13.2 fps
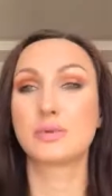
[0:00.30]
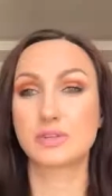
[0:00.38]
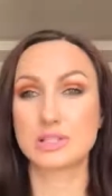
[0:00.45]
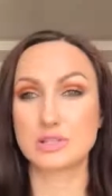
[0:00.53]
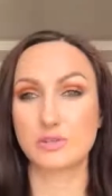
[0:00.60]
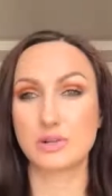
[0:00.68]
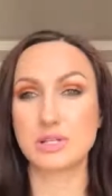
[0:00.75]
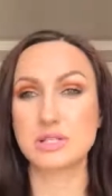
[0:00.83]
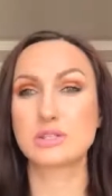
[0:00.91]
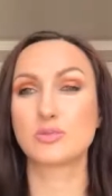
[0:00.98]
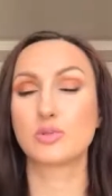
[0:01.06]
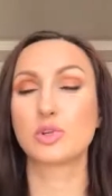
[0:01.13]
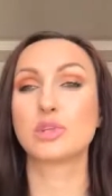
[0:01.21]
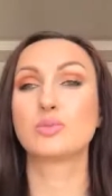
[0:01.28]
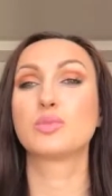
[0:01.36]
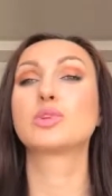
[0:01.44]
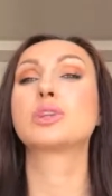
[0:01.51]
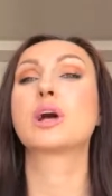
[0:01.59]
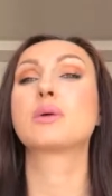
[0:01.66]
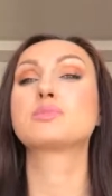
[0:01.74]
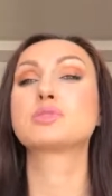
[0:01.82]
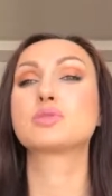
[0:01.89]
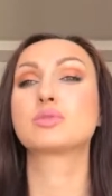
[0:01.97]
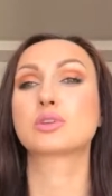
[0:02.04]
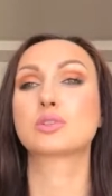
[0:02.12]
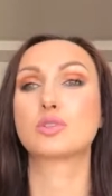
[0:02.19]
Приветствую вас! Сегодня будет
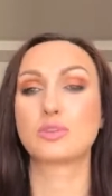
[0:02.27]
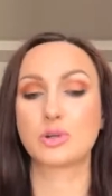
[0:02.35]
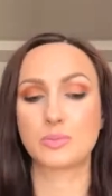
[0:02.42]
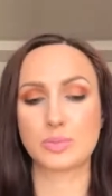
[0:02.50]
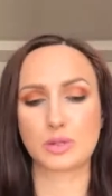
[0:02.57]
обзор новых